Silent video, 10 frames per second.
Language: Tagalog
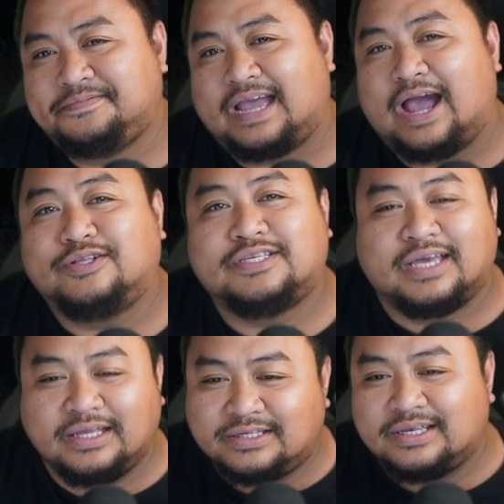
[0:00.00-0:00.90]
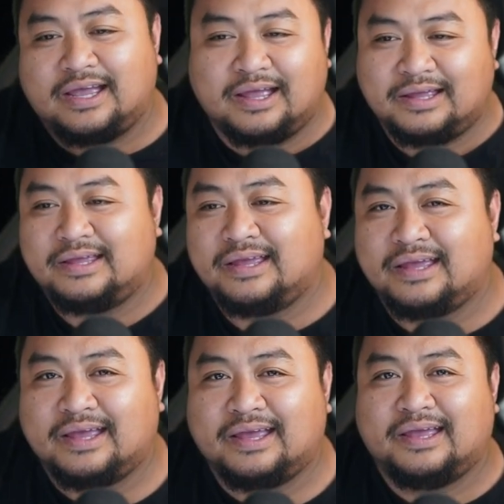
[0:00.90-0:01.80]
outside sa
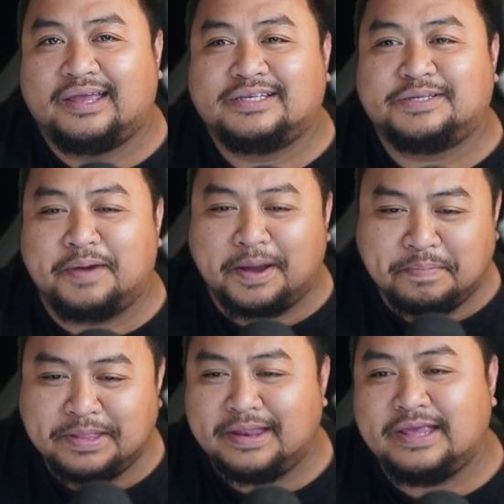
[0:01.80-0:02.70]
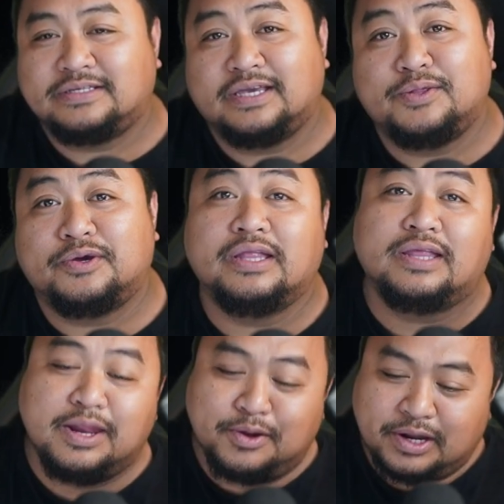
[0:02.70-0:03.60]
sa mga pinili sa Ginoo
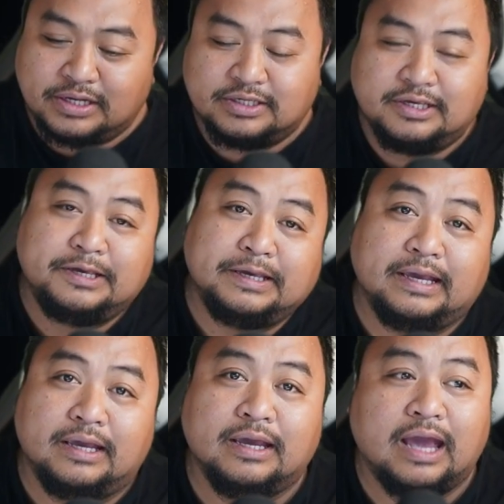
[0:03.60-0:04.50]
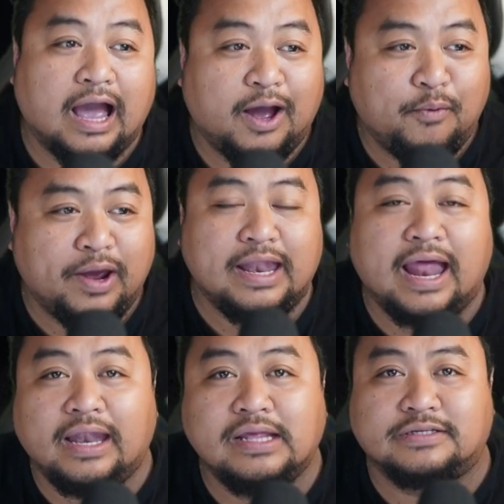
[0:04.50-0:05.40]
kita noon ang sigig away
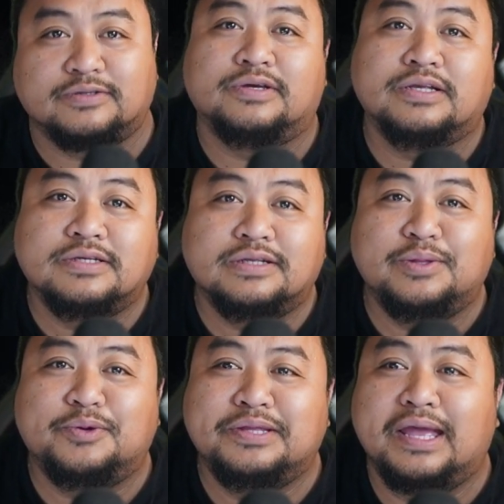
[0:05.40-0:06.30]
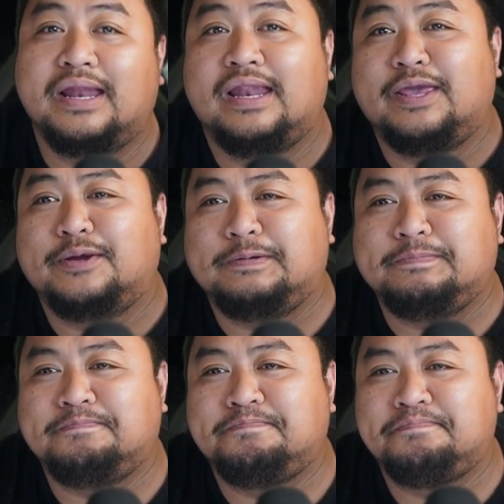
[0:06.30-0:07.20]
lalis o si tinuod nga reliyon
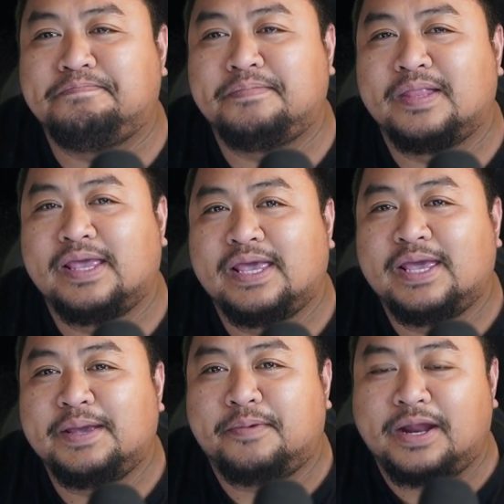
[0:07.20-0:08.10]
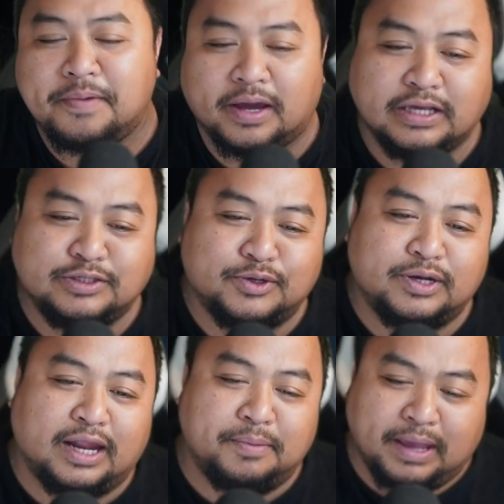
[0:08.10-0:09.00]
Muna
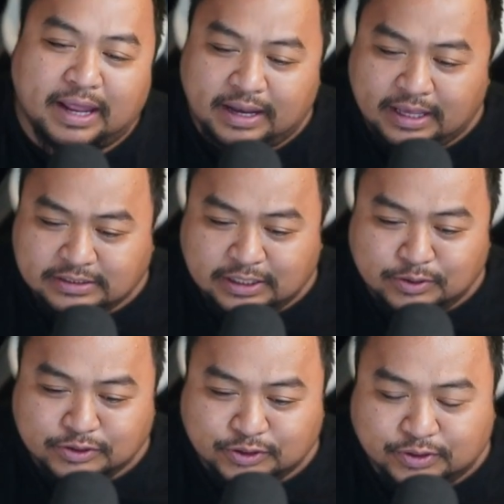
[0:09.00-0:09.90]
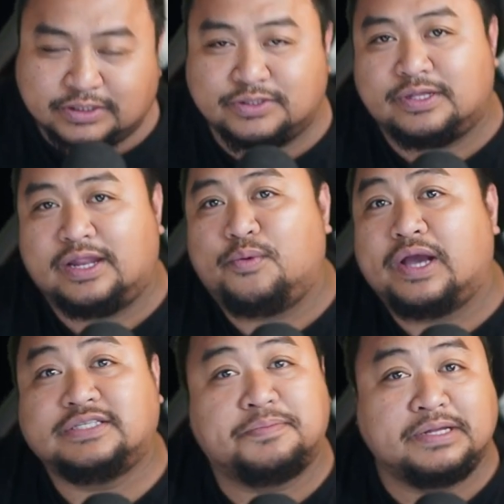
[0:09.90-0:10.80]
makigsuunan, anhi si Ginoong sa Kristo diri, wa
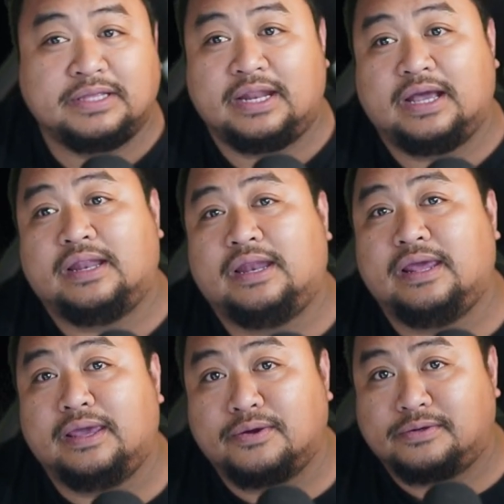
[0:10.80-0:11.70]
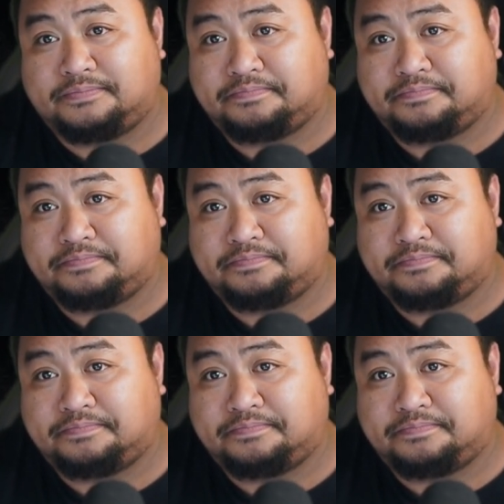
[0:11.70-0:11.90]
siya magdalag reliyon.